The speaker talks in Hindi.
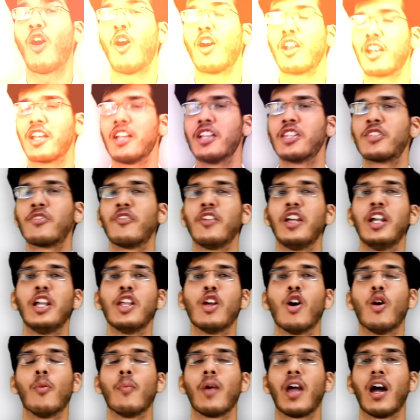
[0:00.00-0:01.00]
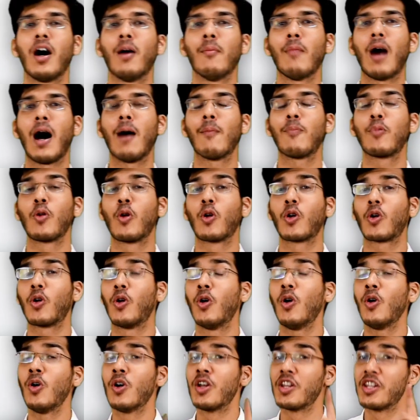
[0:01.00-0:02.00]
और इस वीडियो में हम आप लोग को
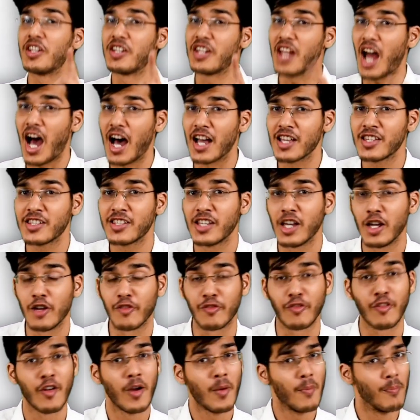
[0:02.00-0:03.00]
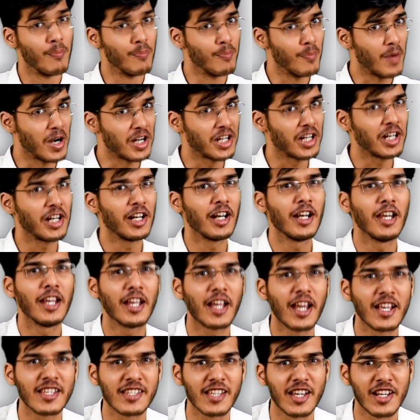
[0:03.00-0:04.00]
ना सिर्फ मटेरियली
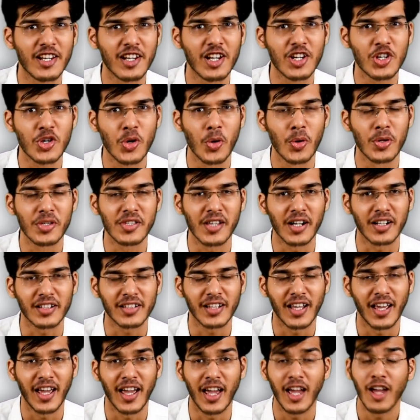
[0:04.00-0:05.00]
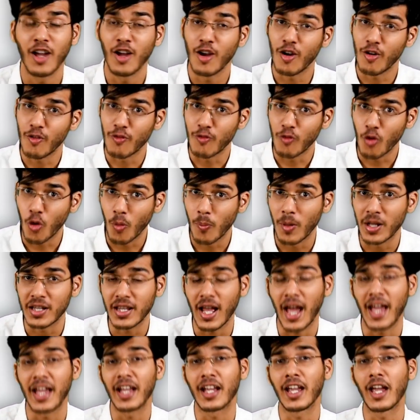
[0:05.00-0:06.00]
कैसे रिच हो सकते हैं वो
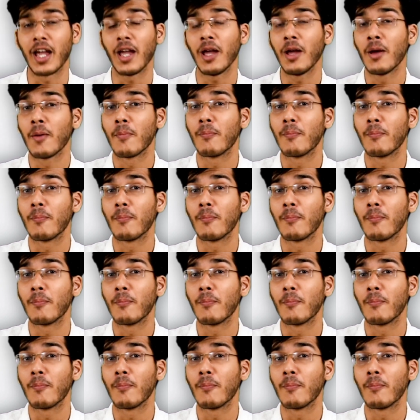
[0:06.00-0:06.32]
बताएंगे